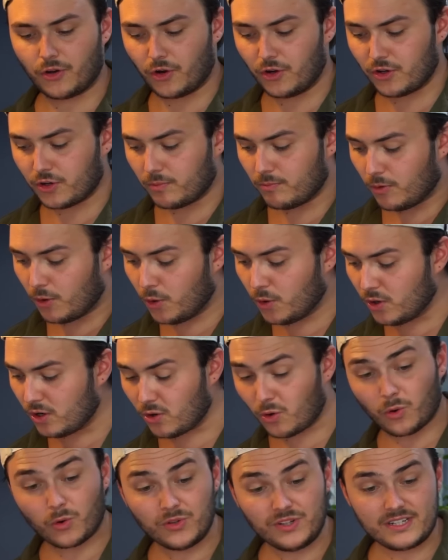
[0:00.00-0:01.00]
eurem Öl
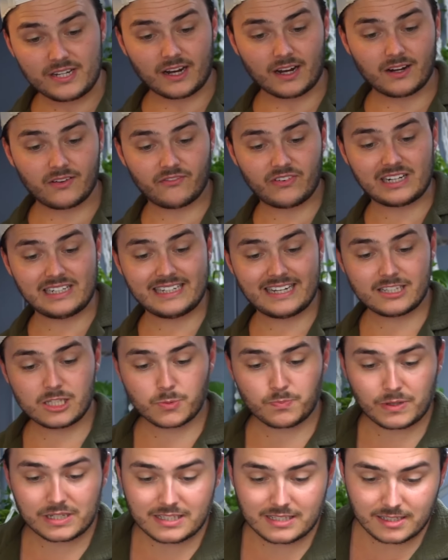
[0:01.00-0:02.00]
runter, weil
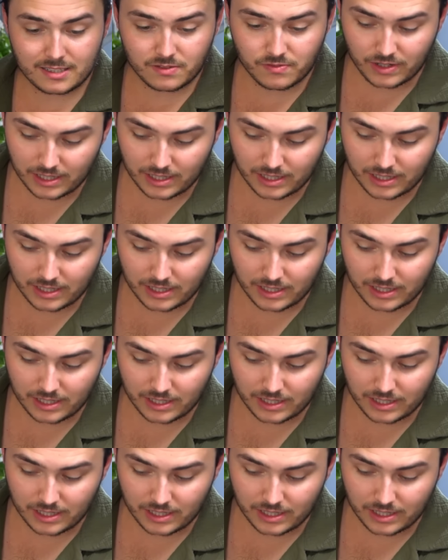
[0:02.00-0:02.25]
jetzt passiert